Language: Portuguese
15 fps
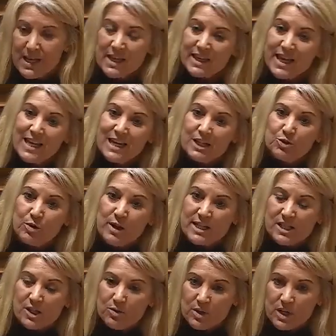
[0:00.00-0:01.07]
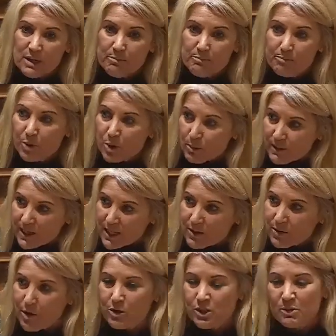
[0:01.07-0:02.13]
que é a natureza do crime
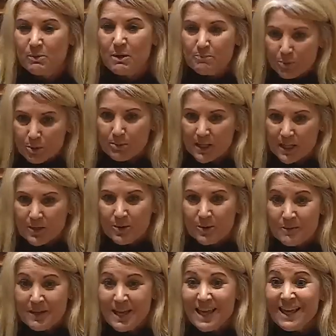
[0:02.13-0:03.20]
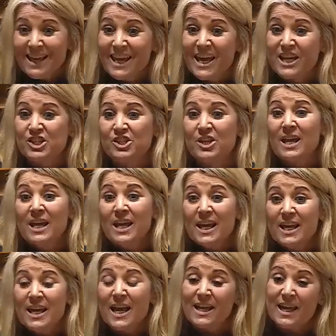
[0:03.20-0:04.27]
público ou semipúblico e este
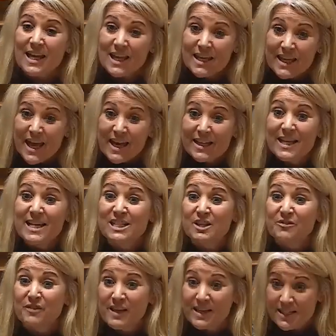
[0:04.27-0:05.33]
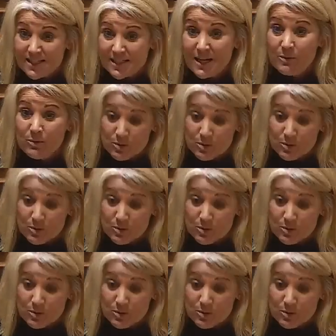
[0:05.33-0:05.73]
e aquela que é a classificação